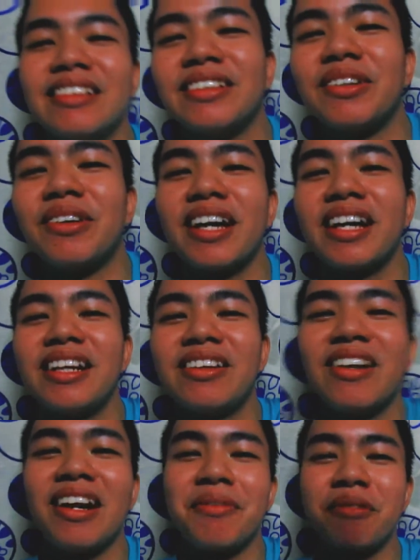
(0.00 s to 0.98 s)
So kaya
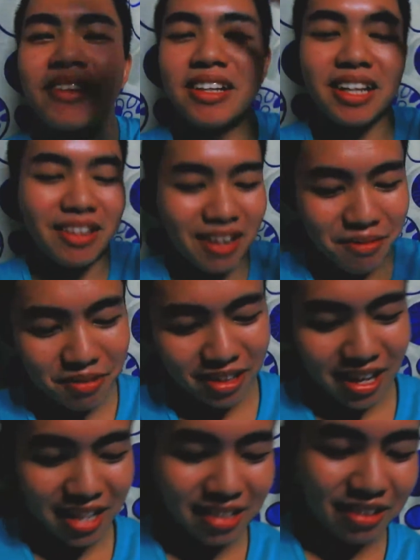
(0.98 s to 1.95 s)
dito na lang muna, dito na lang muna
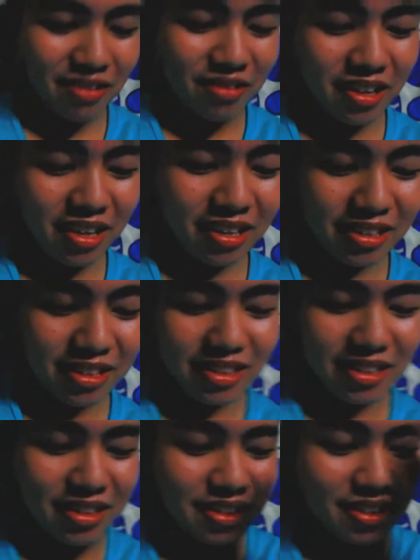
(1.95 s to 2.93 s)
tayo sa tulugan.
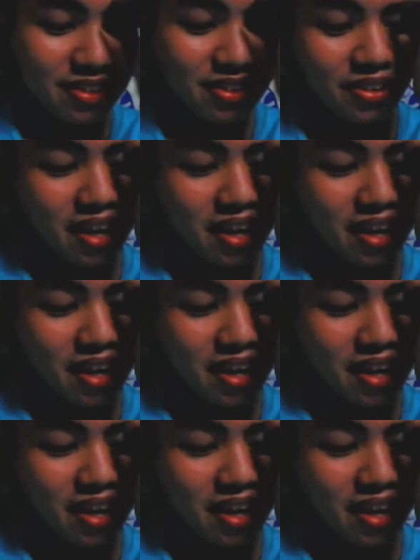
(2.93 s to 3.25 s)
So